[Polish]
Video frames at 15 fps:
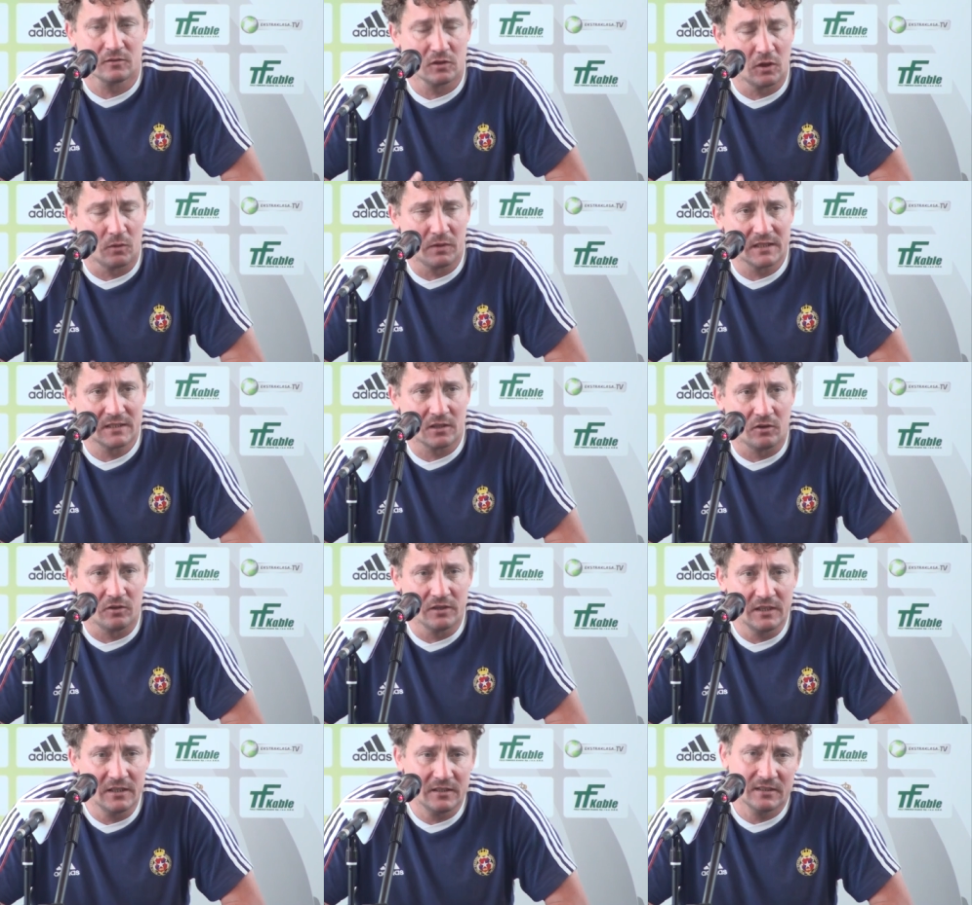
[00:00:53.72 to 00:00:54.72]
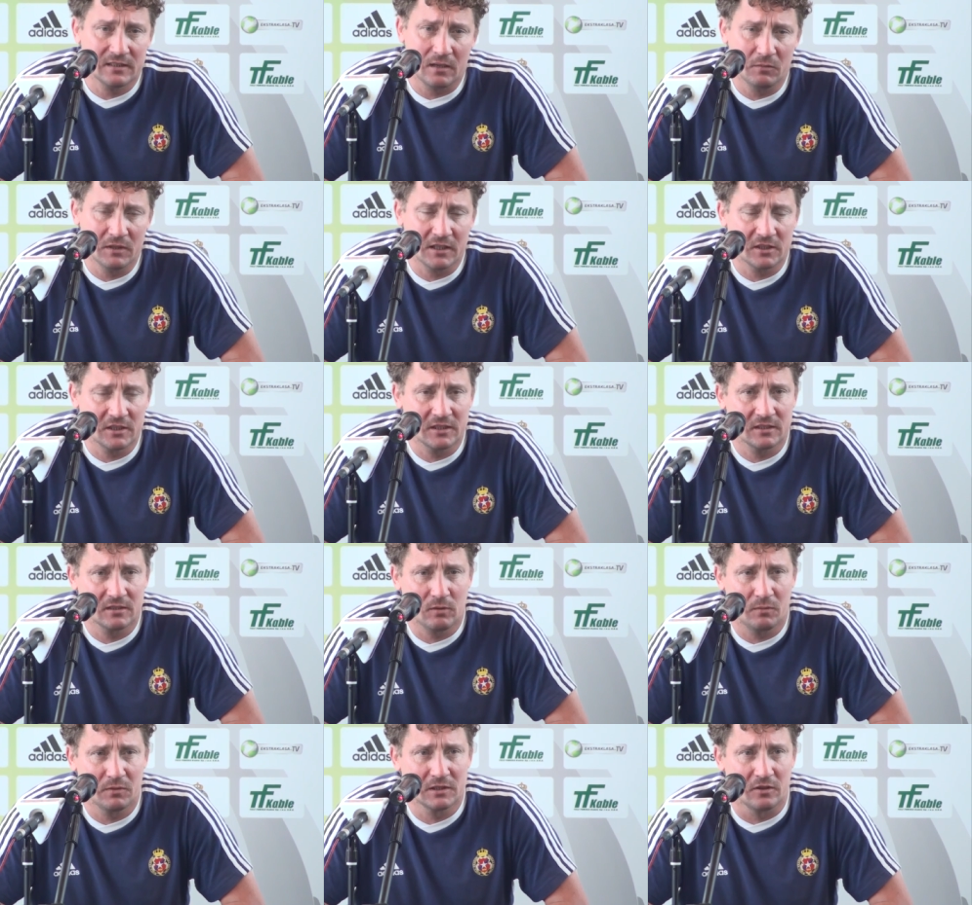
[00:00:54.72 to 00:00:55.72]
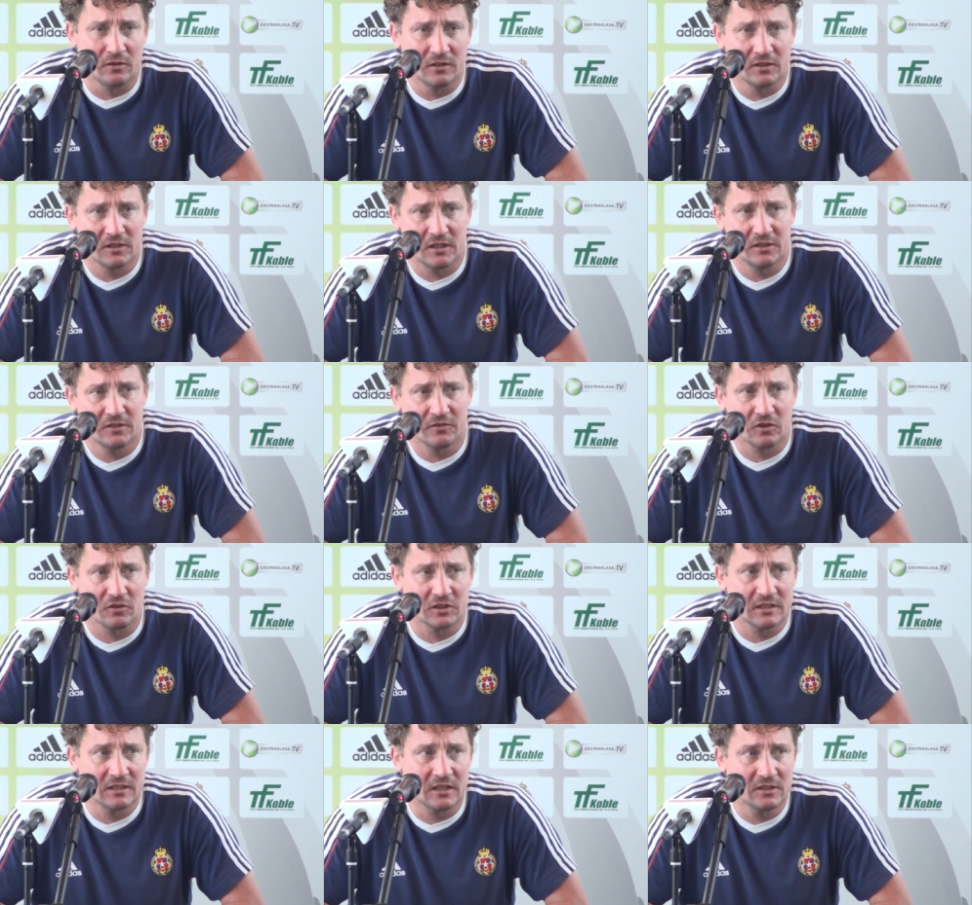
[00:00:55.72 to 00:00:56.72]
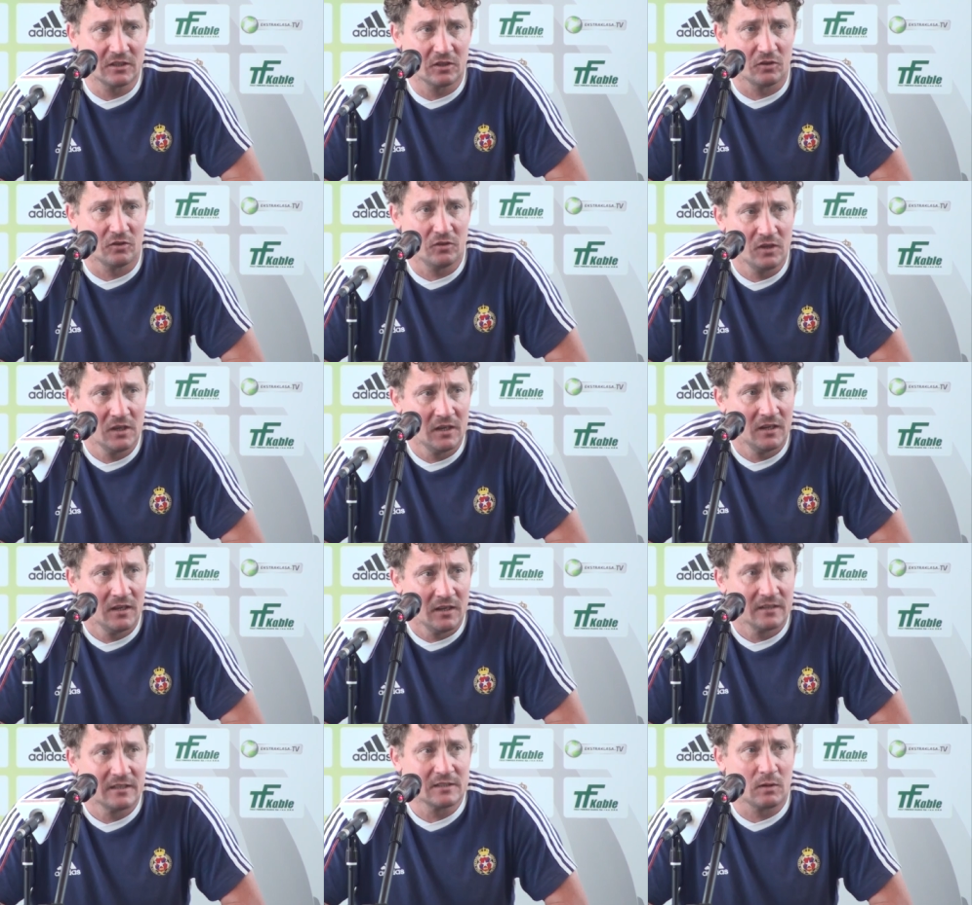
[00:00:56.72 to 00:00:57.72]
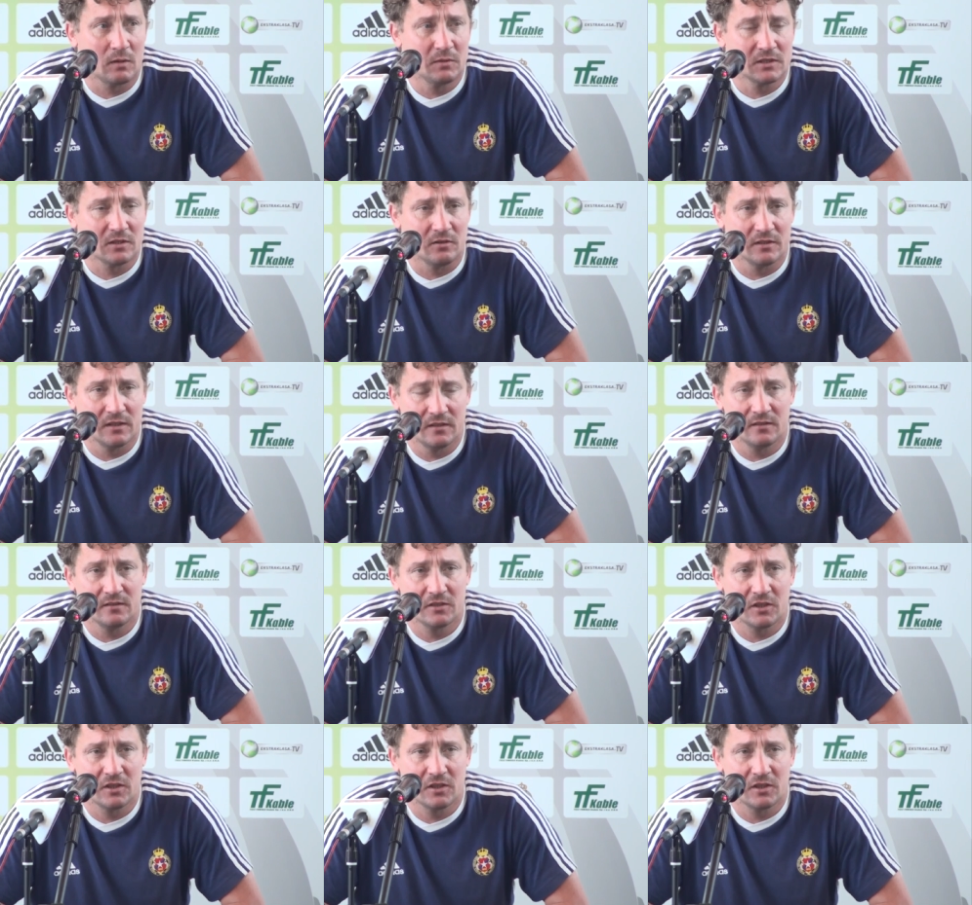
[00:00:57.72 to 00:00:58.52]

dobre strony i znamy też ich słabe strony i trzeba będzie wykorzystać to, te słabe strony